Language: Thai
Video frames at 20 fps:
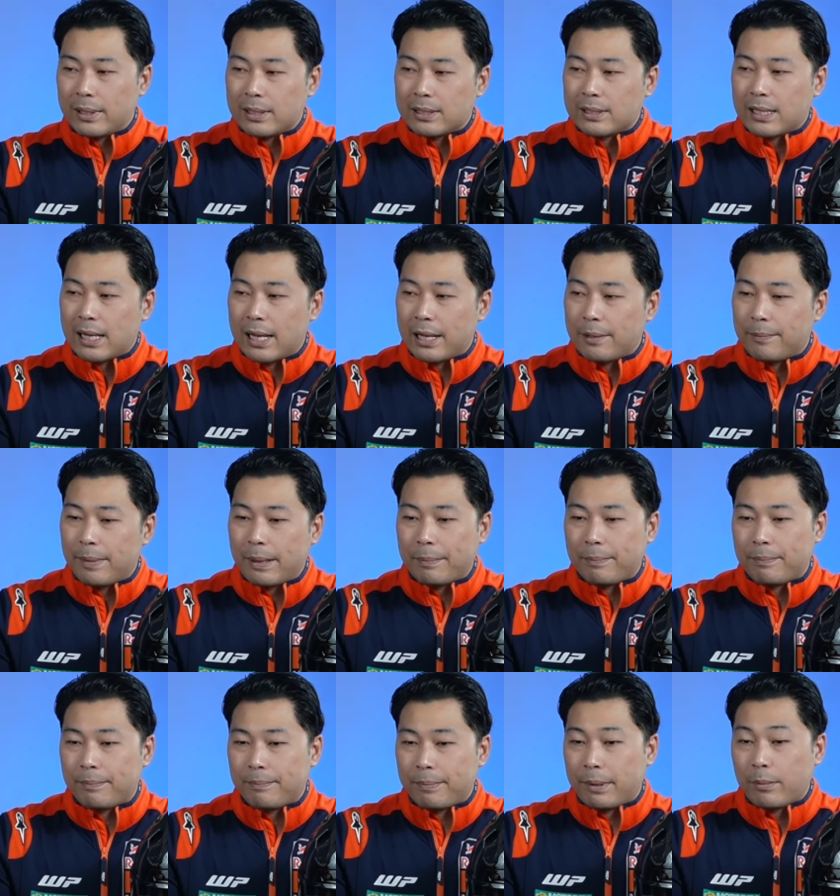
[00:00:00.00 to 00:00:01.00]
เป็นใส่แบ
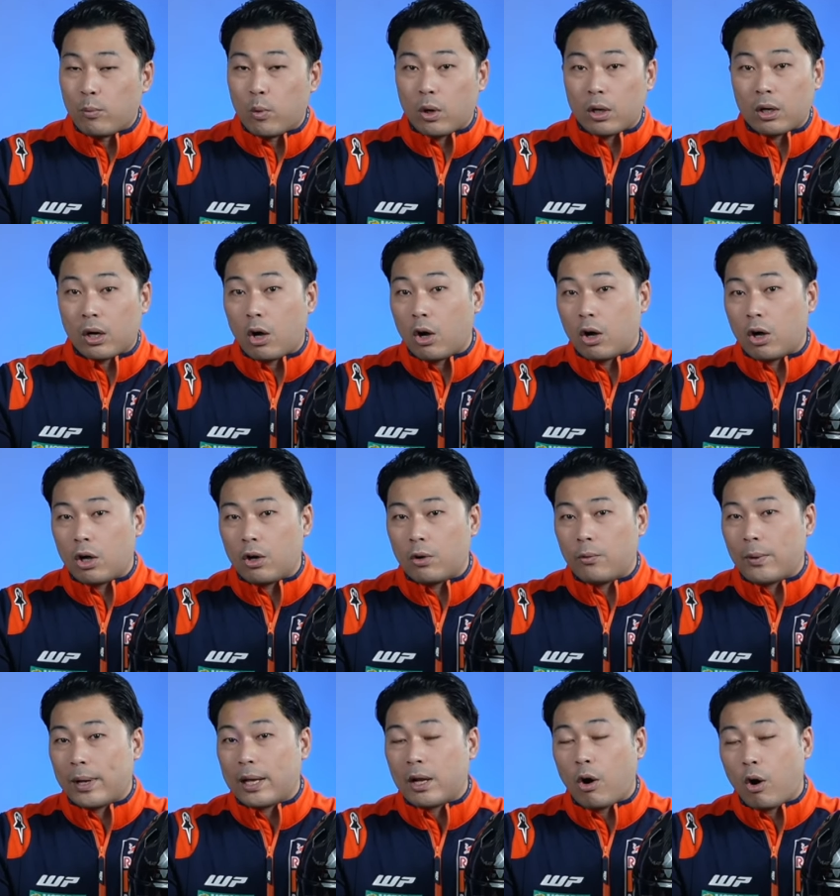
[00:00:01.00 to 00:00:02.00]
บเป็นหมวกหล่อ
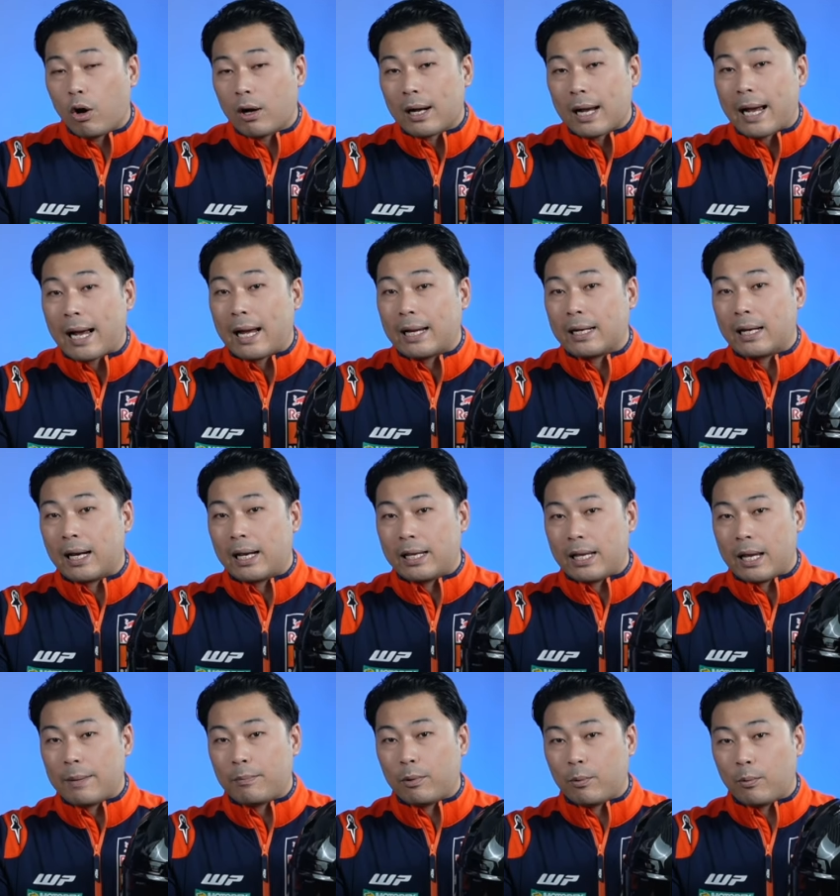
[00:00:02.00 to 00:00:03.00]
ไว้ออกงานอะไร
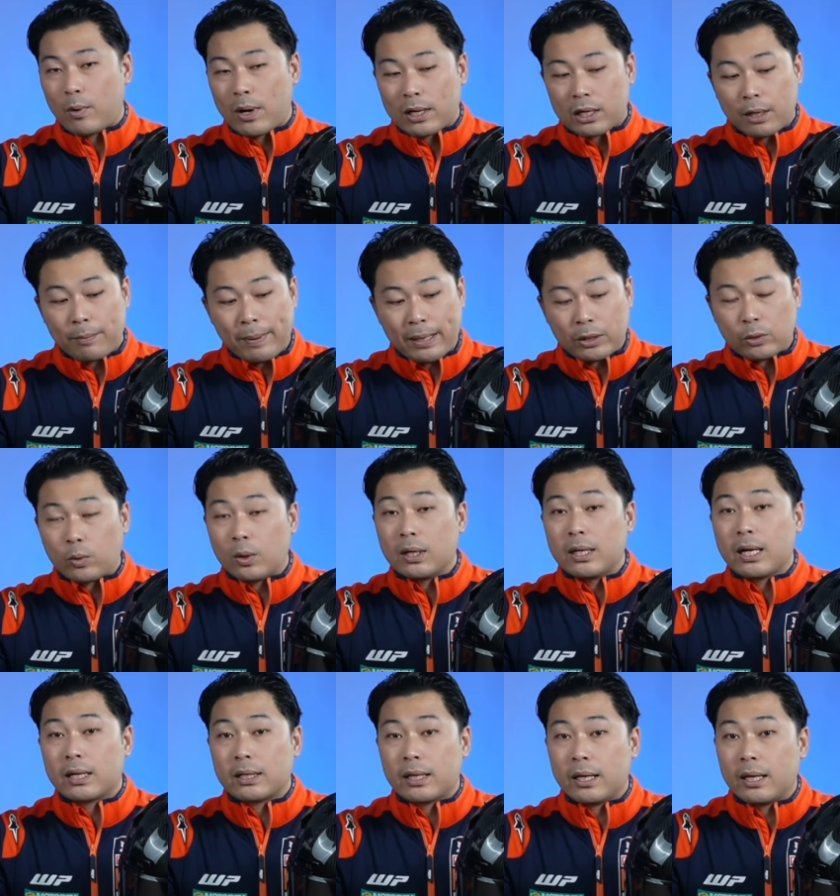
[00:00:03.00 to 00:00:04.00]
เงี้ยผมว่าก็เป็นตัว
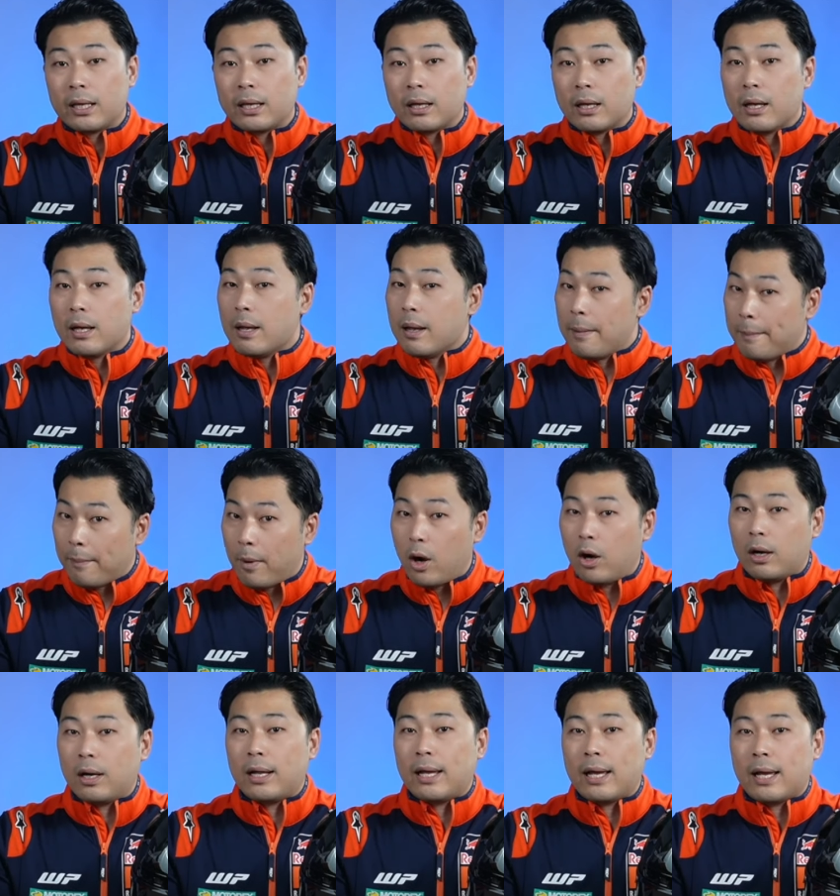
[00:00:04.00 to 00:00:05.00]
เลือกที่เห
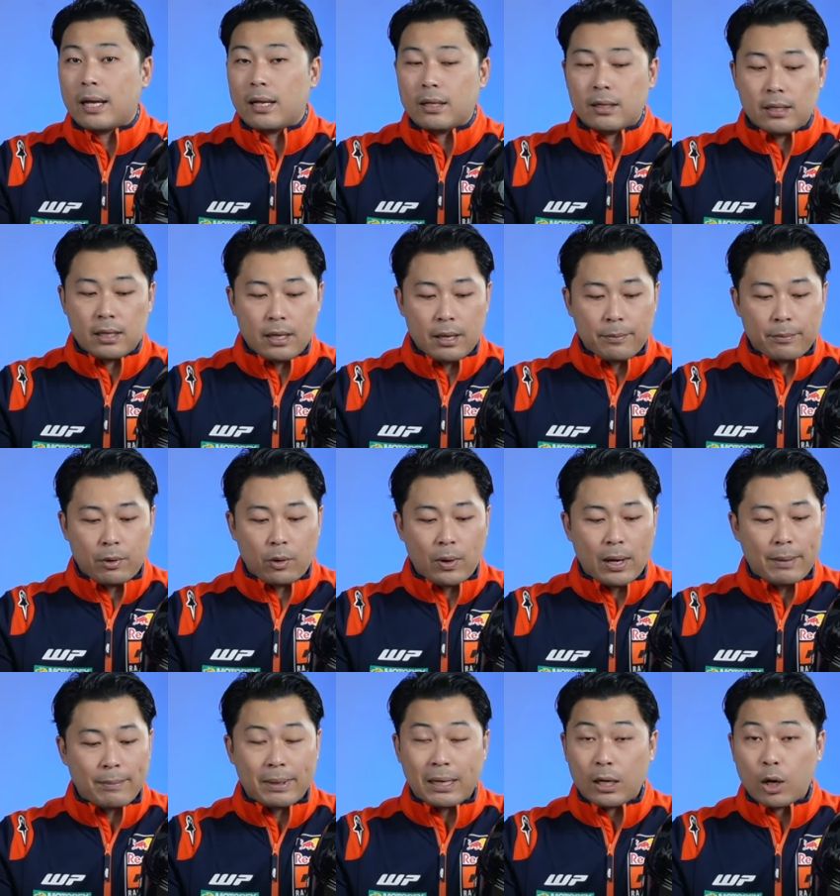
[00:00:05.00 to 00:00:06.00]
มาะเลยฮะเพ
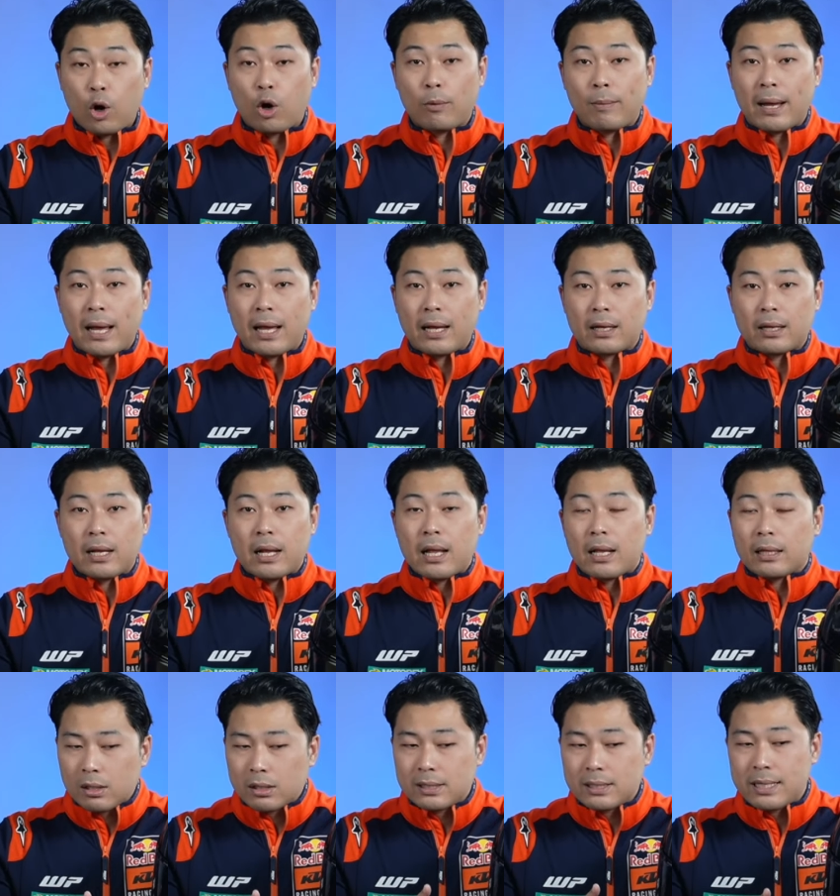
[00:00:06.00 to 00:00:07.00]
ราะว่ามันหล่อมาก
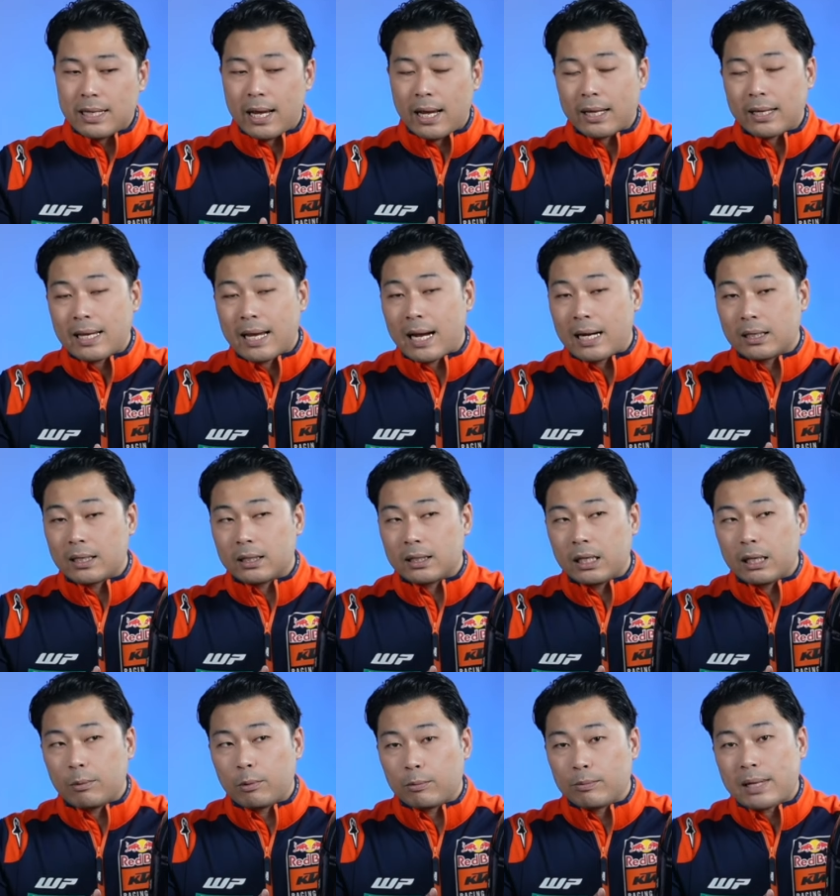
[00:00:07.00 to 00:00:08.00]
ข้อเสียอย่างหนึ่ง
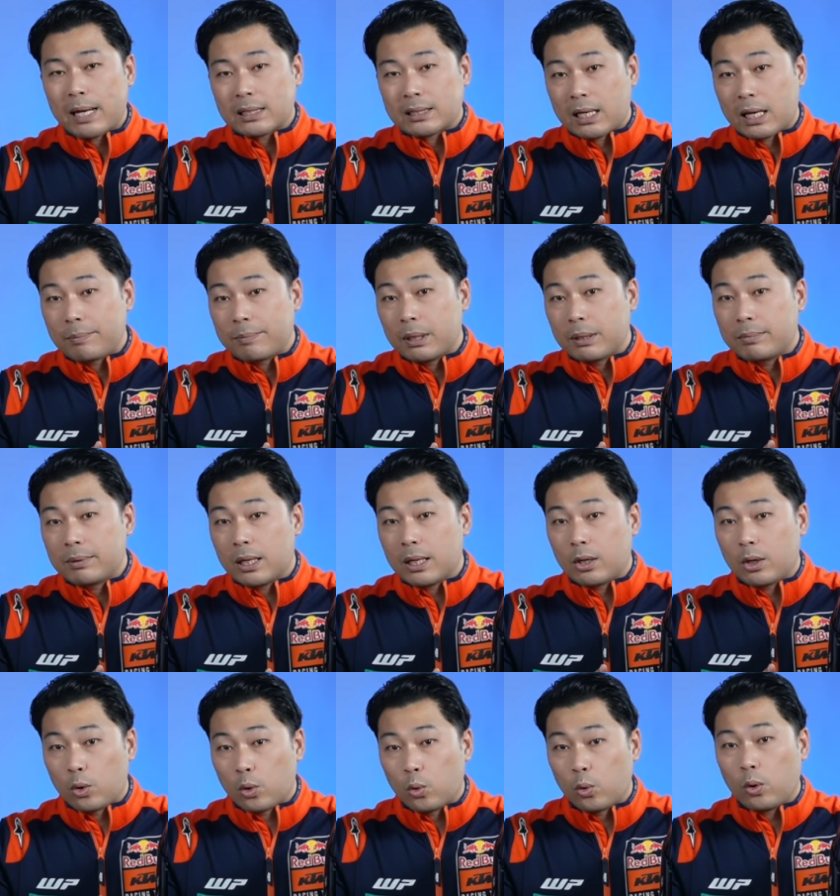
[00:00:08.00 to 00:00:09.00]
ที่ผมอยากให้เพื่
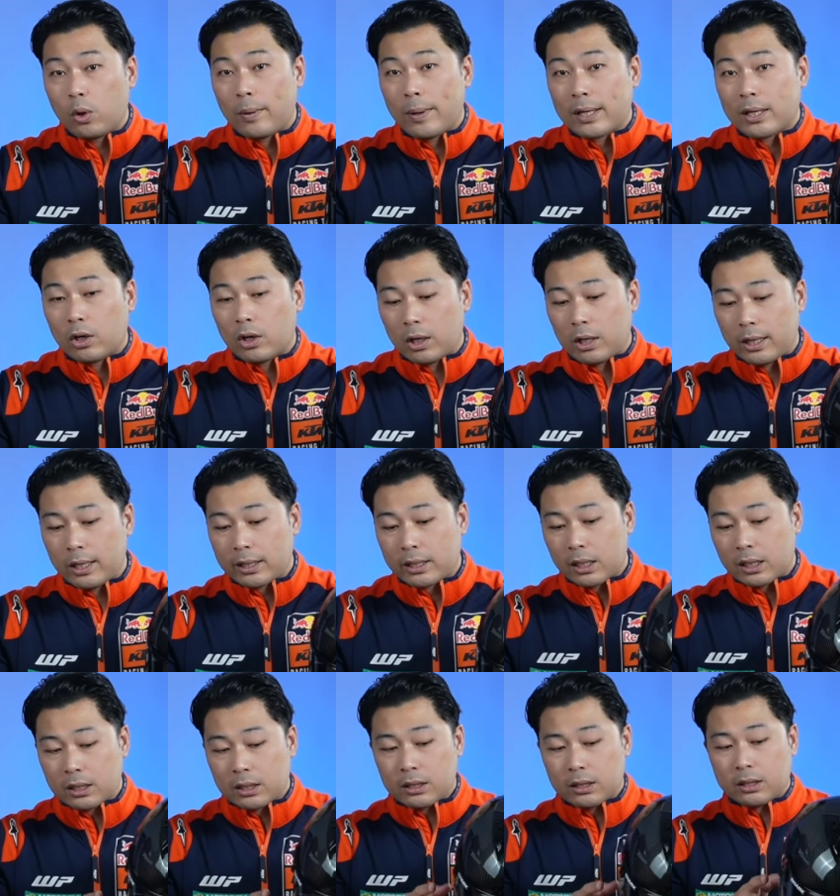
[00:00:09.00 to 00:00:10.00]
อนๆดูเอาไว้ก่อนเลย
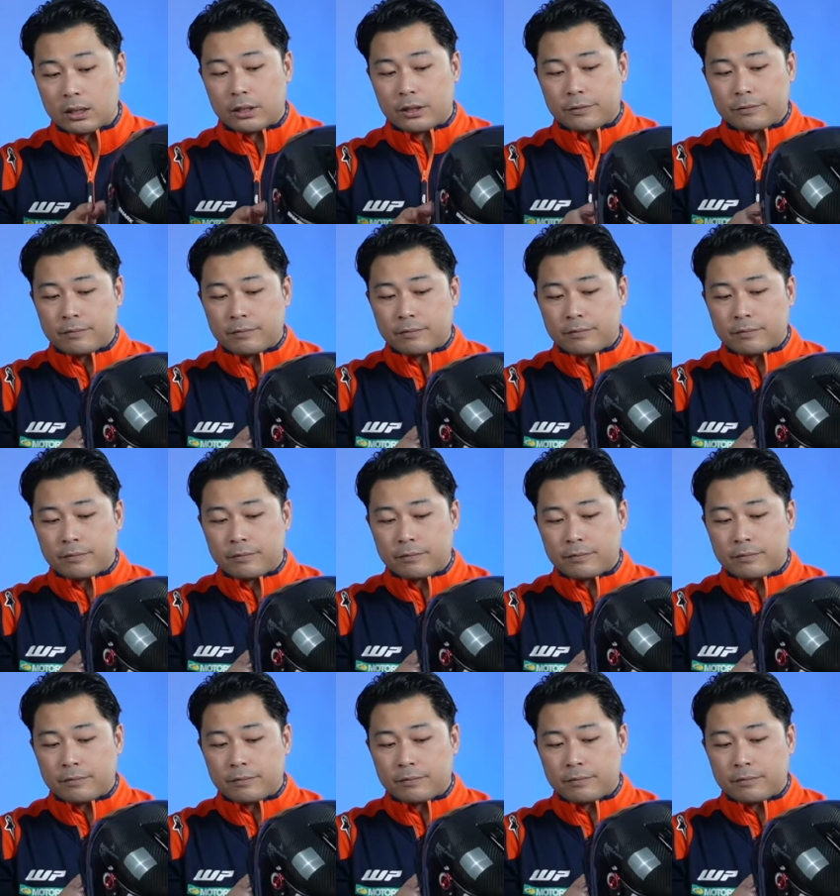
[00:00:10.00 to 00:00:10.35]
ก็คือ